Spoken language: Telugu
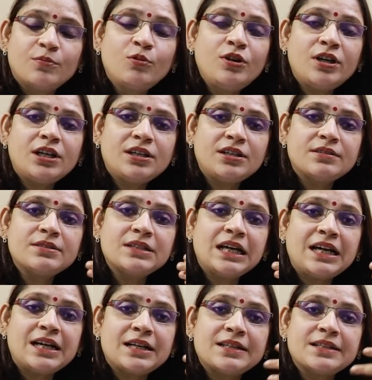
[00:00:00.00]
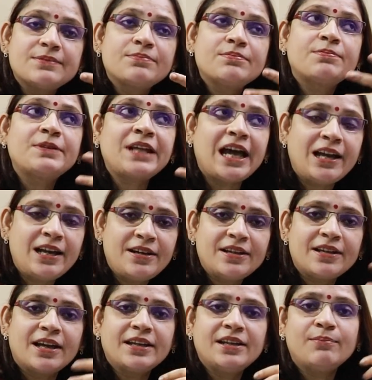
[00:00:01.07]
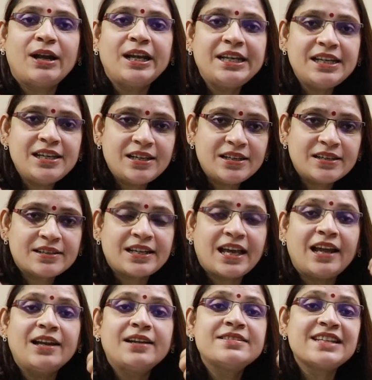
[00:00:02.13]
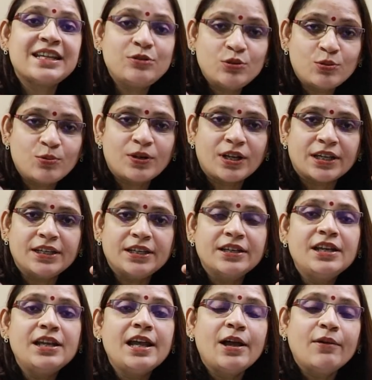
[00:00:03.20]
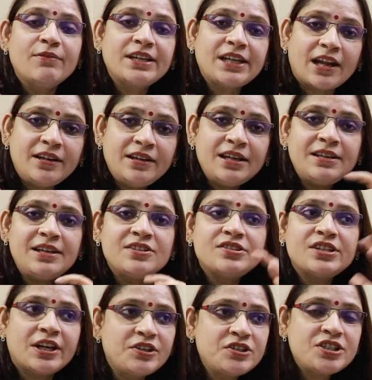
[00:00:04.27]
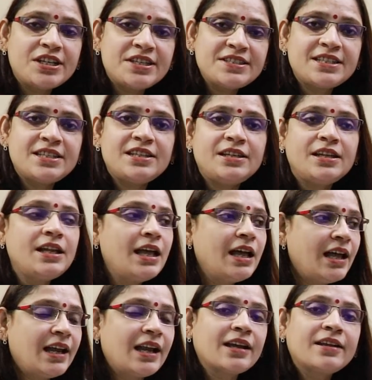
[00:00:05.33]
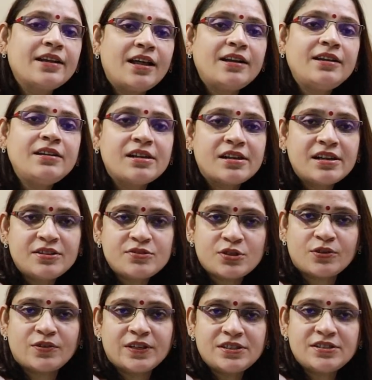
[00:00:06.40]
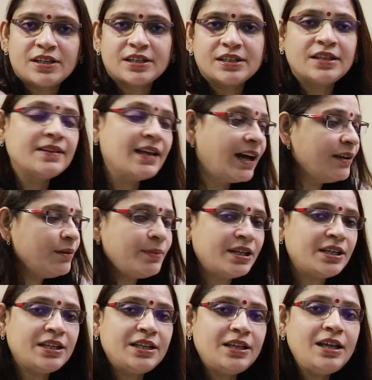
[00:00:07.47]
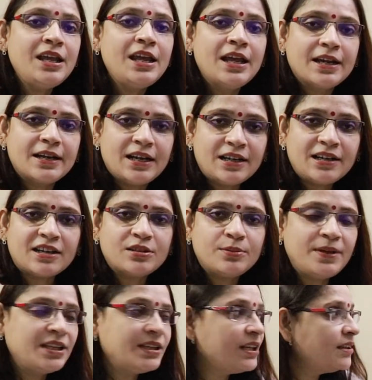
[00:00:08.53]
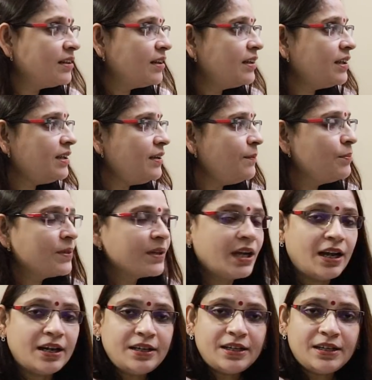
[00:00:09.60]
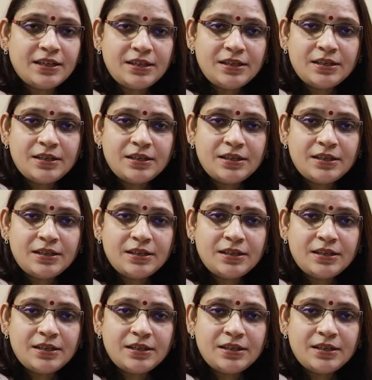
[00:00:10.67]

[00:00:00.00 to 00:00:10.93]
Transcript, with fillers: ఉన్న ఆ టాలెంట్ కానీ మల్టీ టాలెంట్స్ ఎందుకు ఉన్నాయి వీటన్నిటిని జడ్జ్ చేసి లగ్నాన్ని నిర్ణయించడం అనేది జరిగింది దాన్ని బట్టి నాకు అర్థమైంది ఏంటంటే అంటే